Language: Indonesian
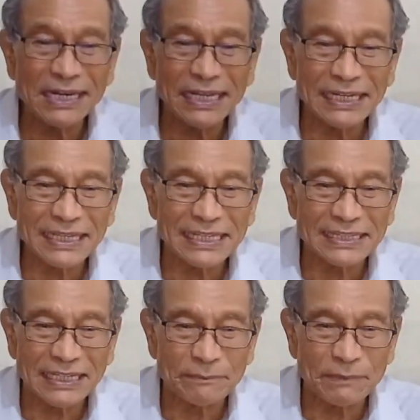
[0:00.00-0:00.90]
dari
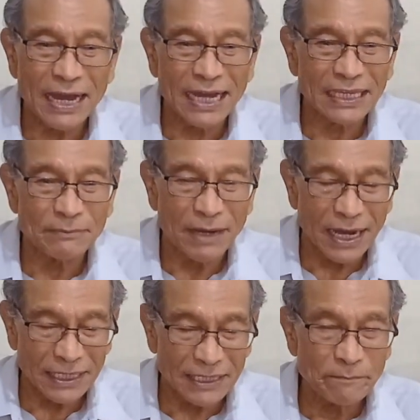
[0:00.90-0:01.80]
kitab
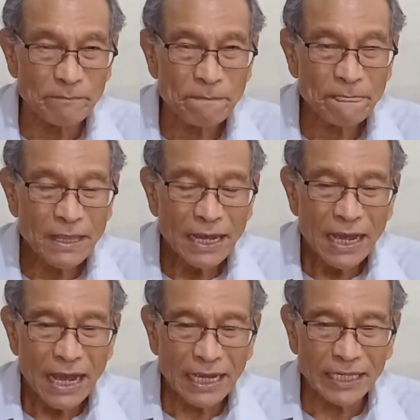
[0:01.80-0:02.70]
Hakim-hakim
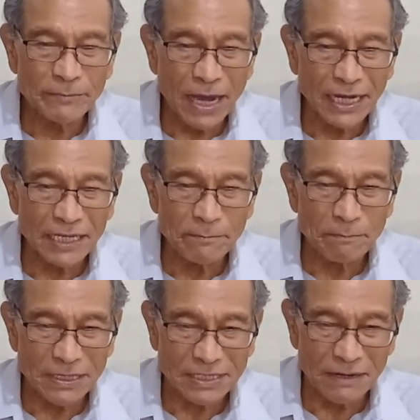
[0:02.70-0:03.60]

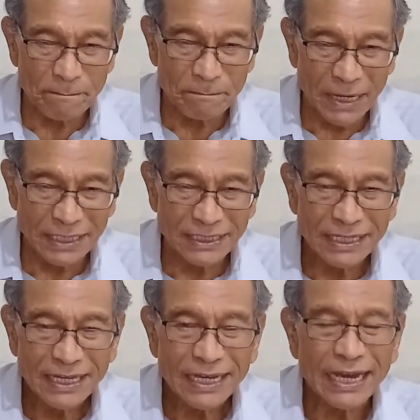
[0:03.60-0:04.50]
Hakim-hakim pasal
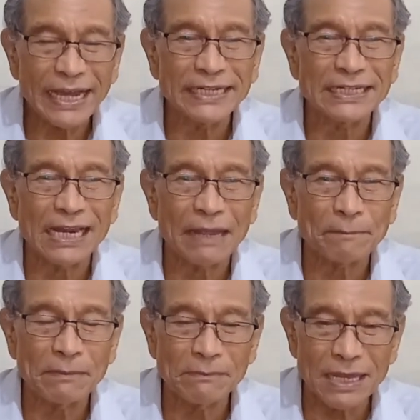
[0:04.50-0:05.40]
4 ayat
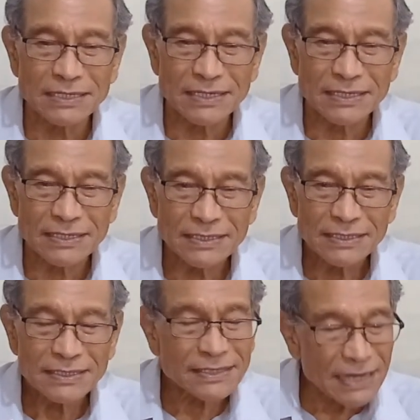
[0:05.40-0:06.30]
18
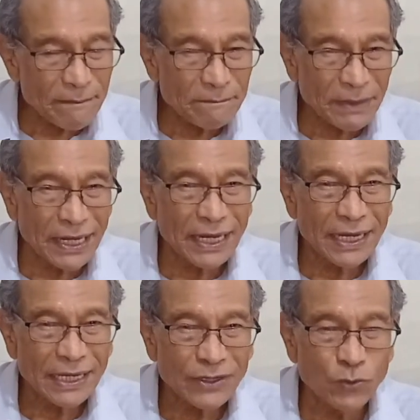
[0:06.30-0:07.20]

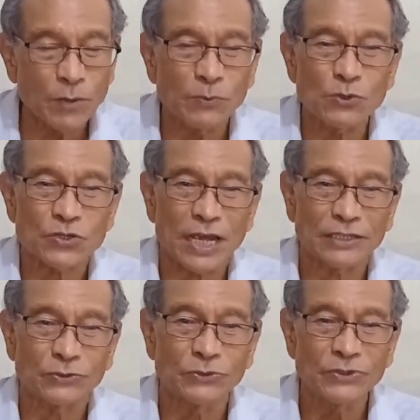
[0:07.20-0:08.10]
sampai
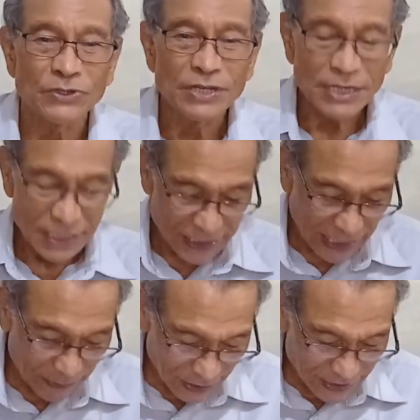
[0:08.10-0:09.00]
21.
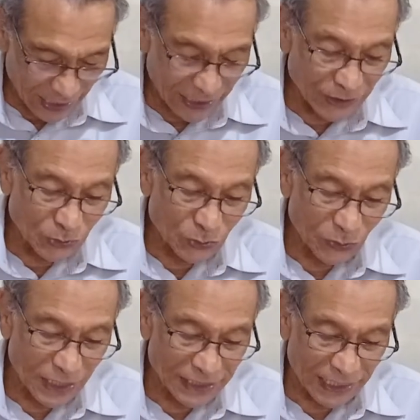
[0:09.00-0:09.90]
Saya bacakan
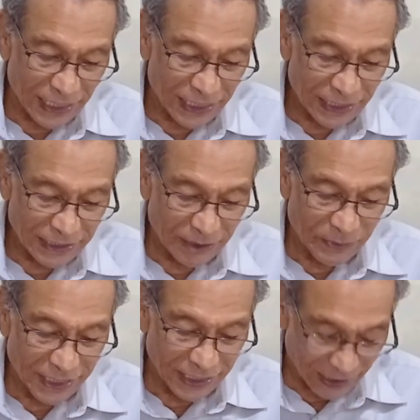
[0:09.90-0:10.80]
untuk kita
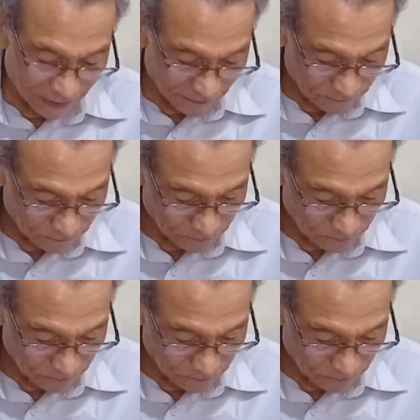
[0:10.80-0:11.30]
demikian.